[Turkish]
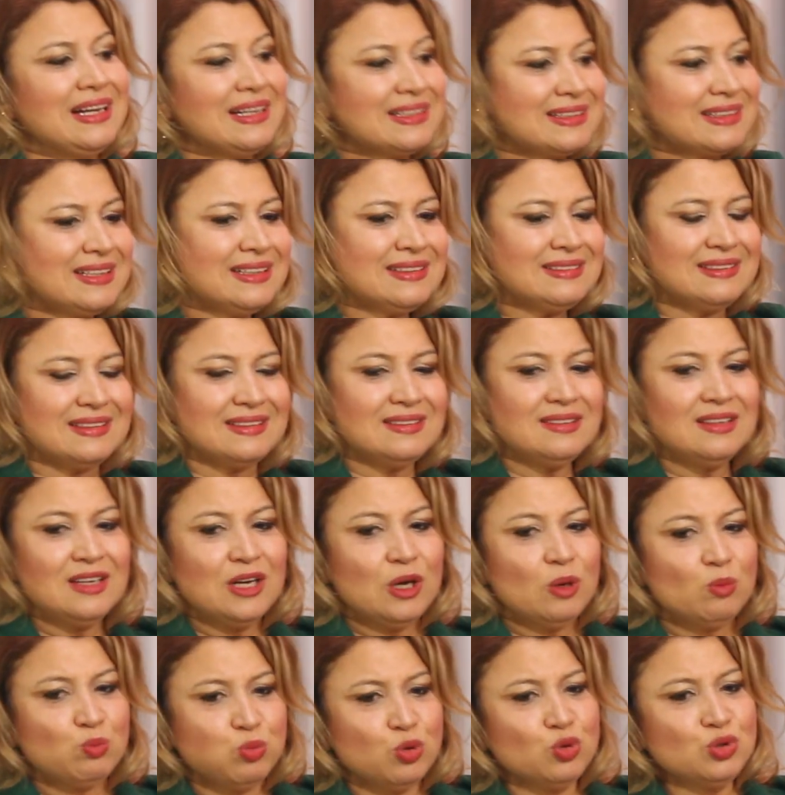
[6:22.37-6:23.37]
Kadın
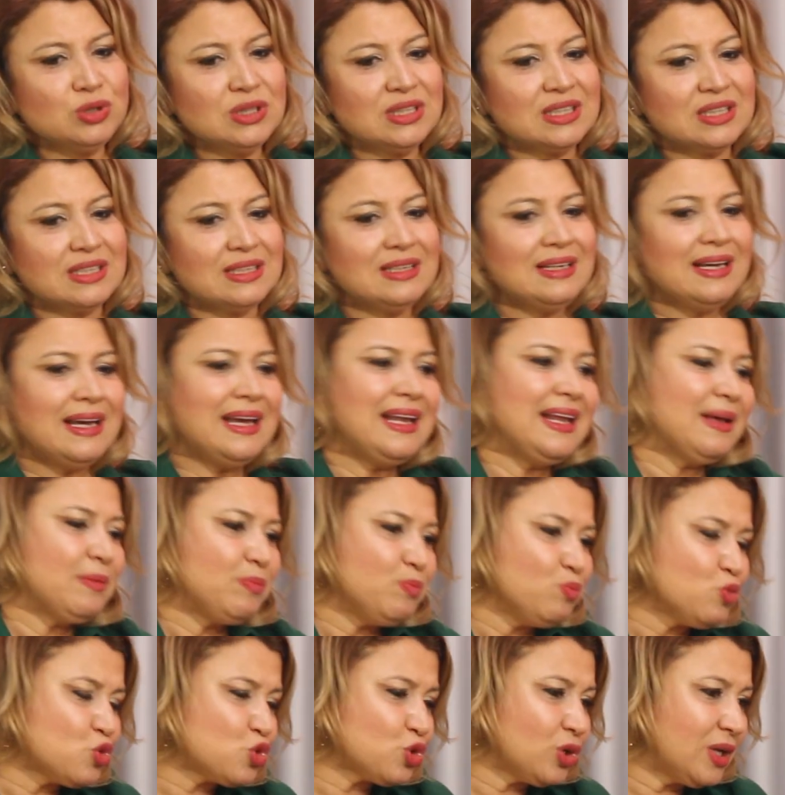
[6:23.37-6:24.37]
Bunları hele
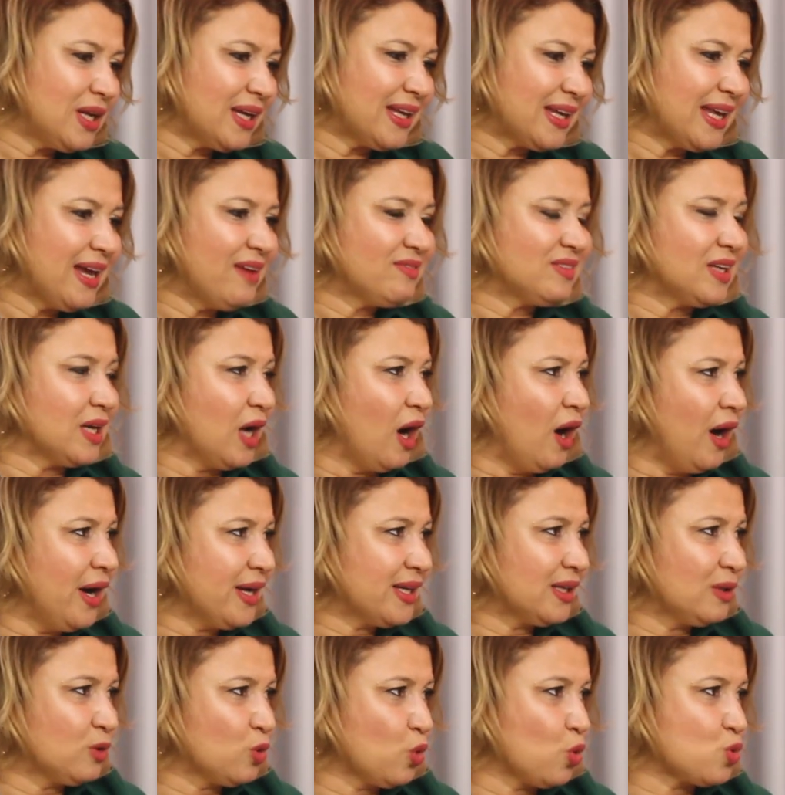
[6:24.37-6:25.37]
müşterek evden
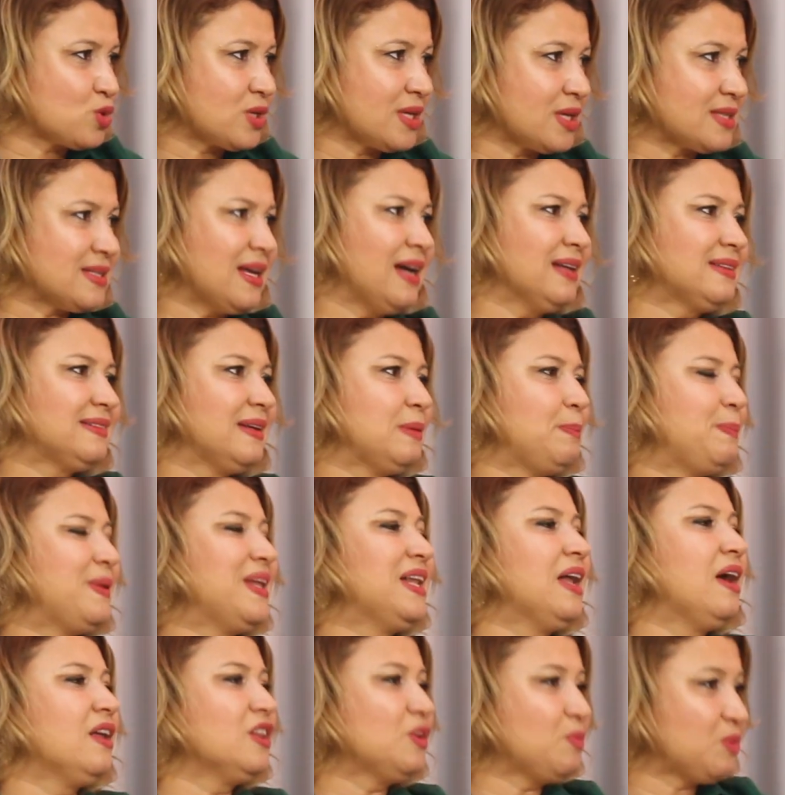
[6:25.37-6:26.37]
ayrılıyorsa zaten
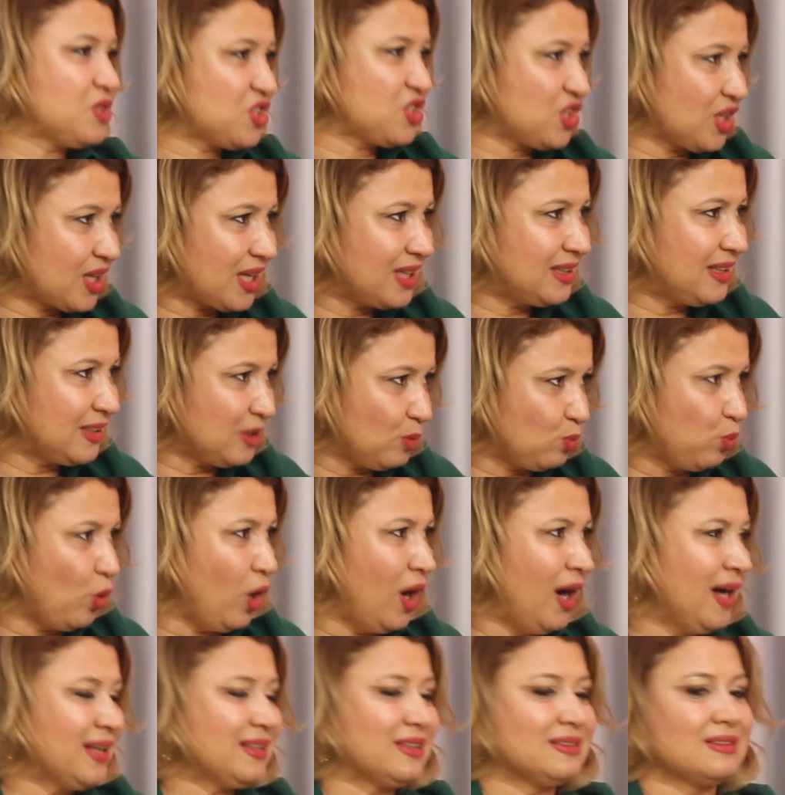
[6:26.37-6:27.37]
planlı bir şekilde de bu
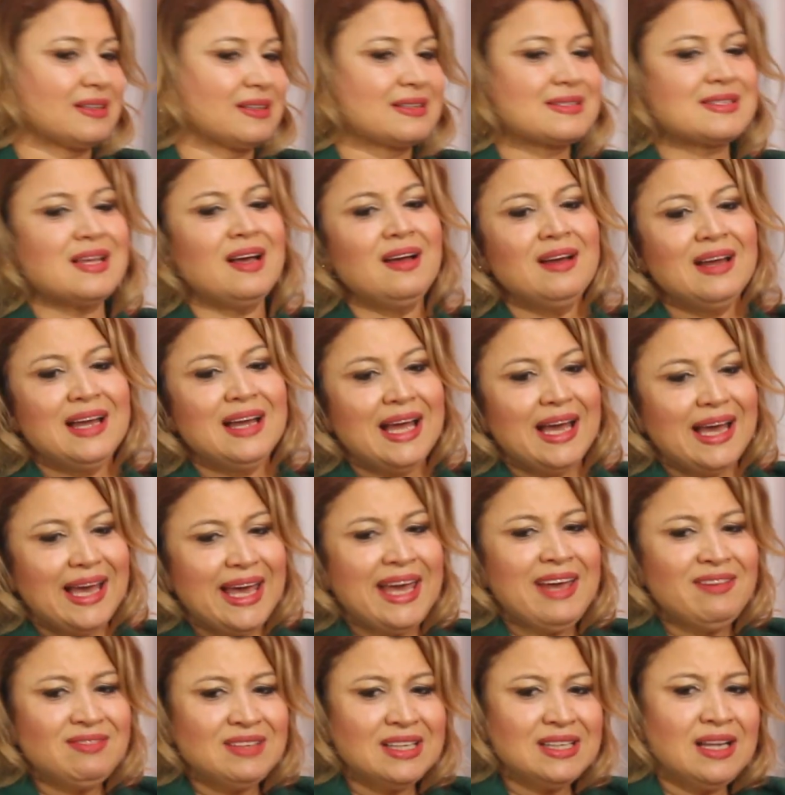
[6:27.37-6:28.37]
ayrılıksa
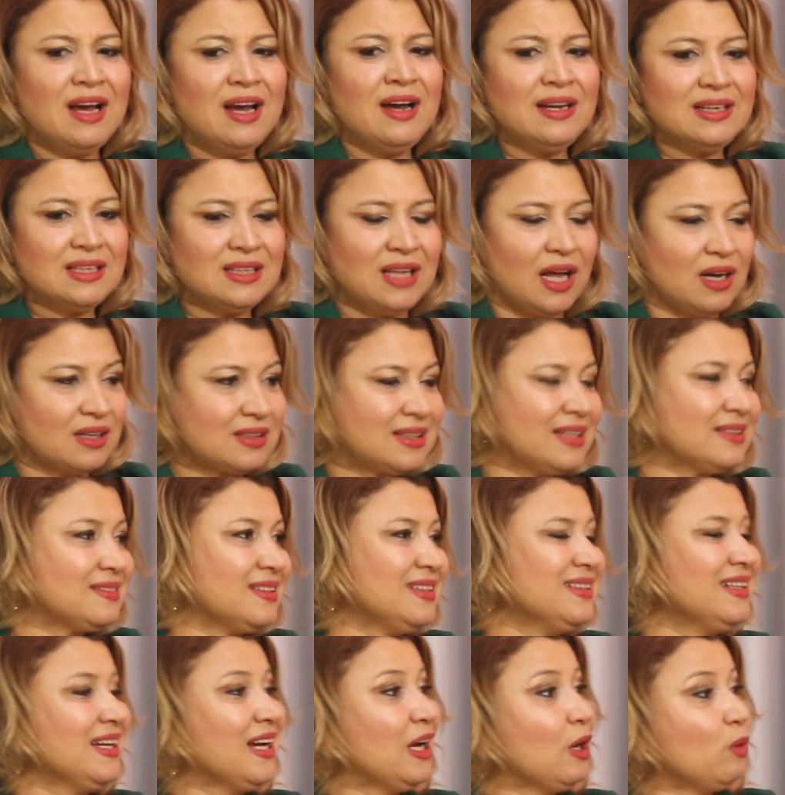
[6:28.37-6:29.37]
evden ayrılan
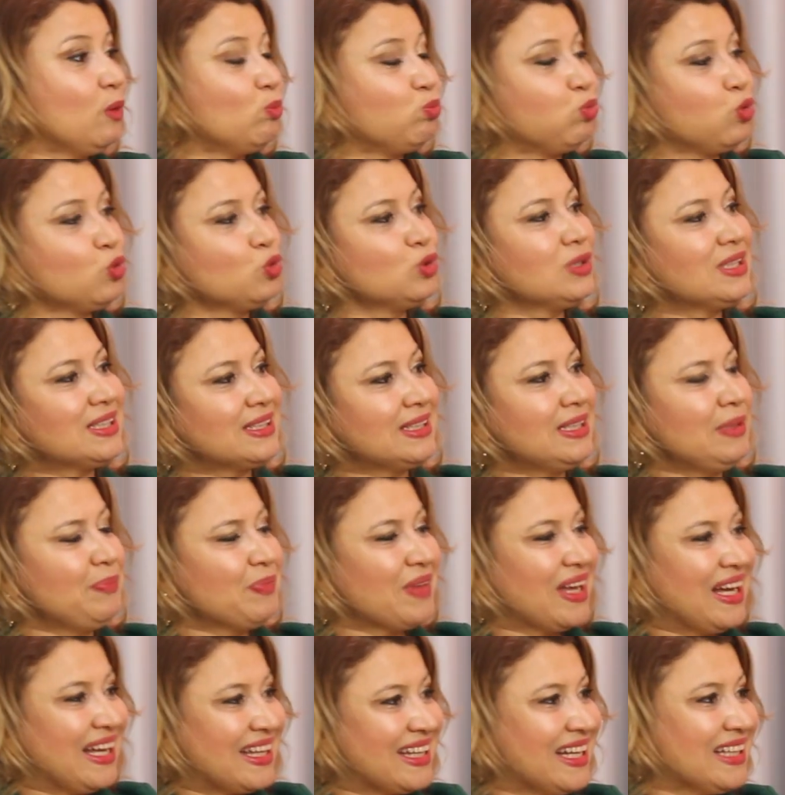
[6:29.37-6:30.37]
kadın bunları
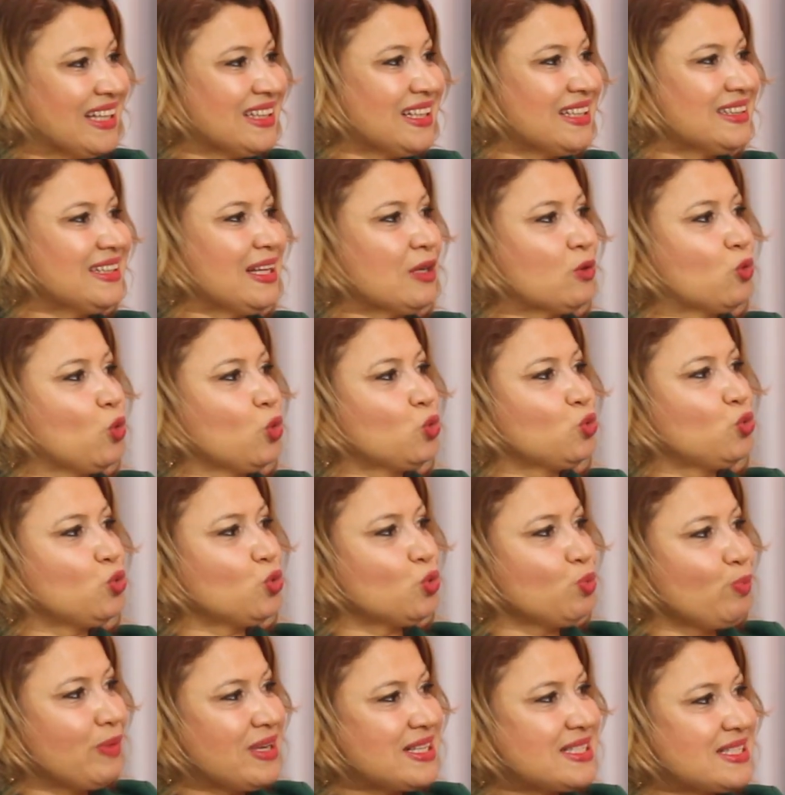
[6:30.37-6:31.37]
yanında
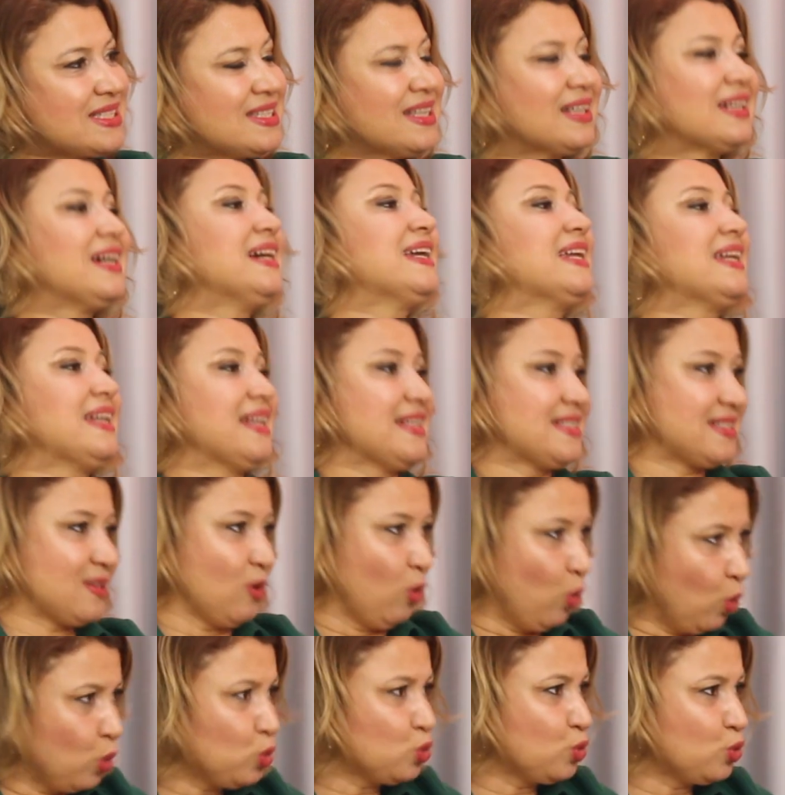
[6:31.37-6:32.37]
götürmesi karinesi
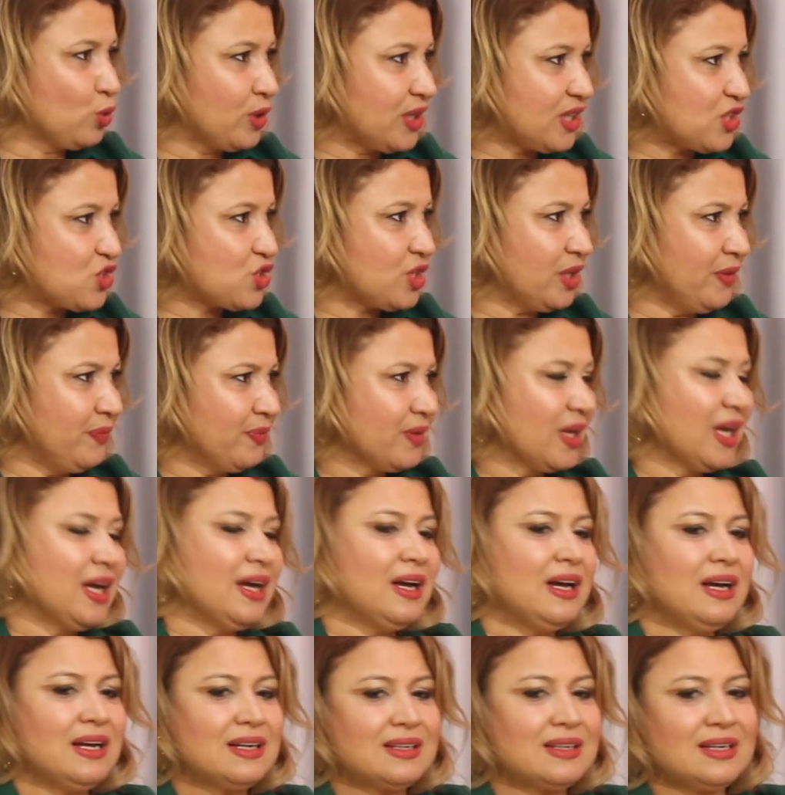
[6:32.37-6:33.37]
olduğu için
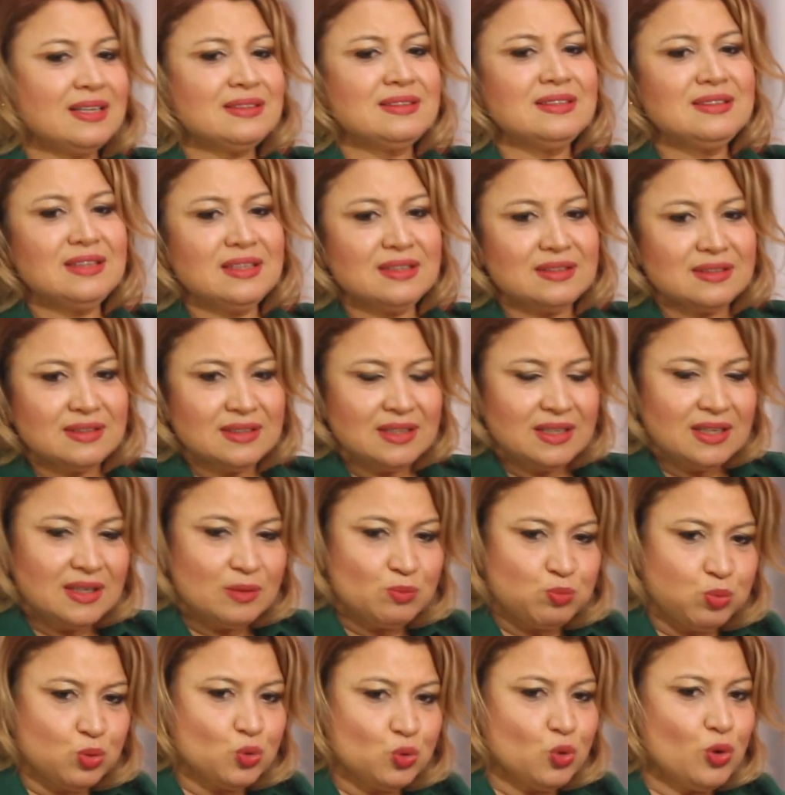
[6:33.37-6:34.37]
kadının
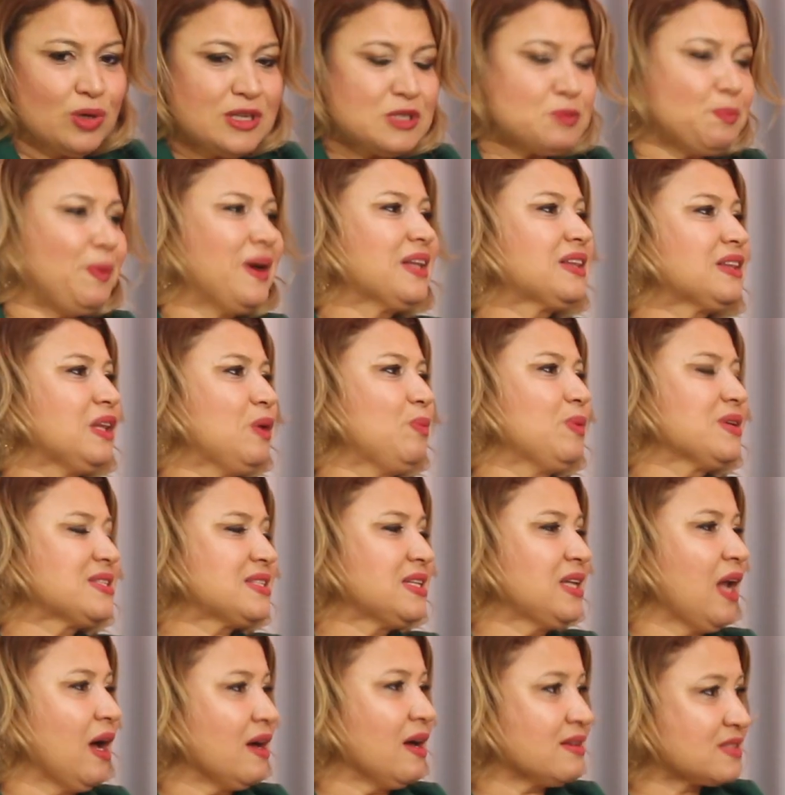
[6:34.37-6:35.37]
bunu
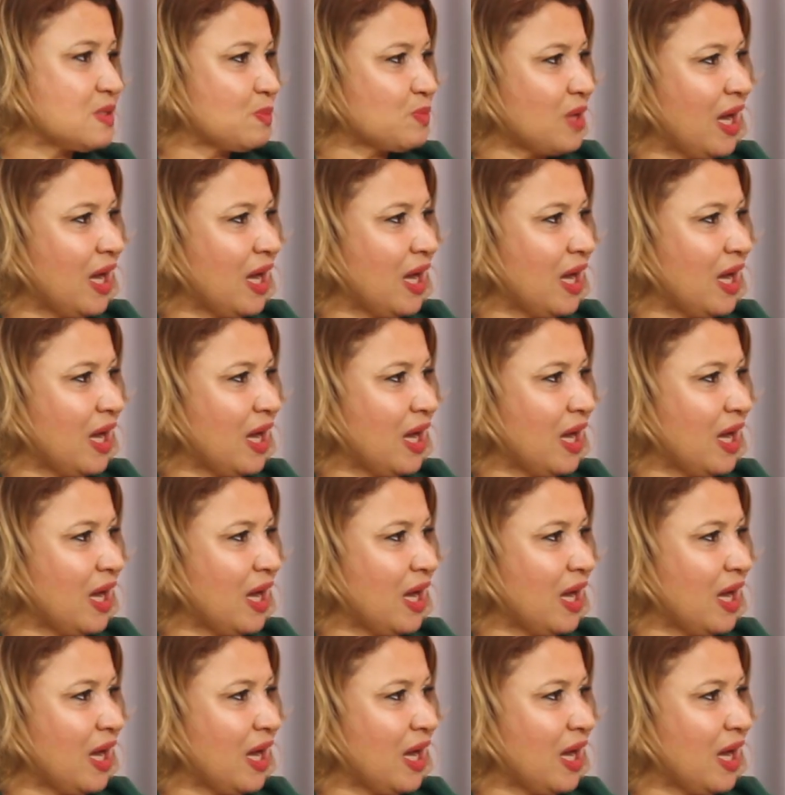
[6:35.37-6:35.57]
ispatlaması lazım.